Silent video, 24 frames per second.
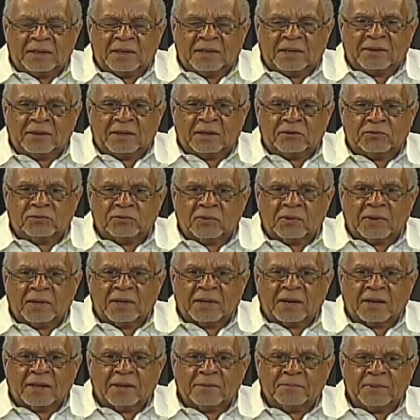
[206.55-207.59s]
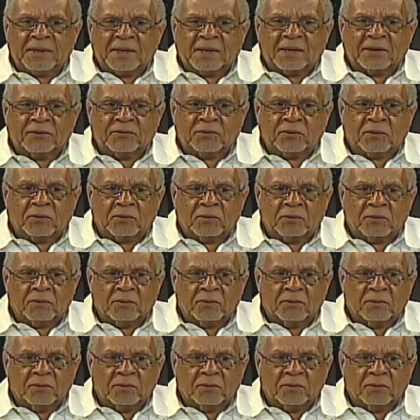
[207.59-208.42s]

y la Dirección General de Migración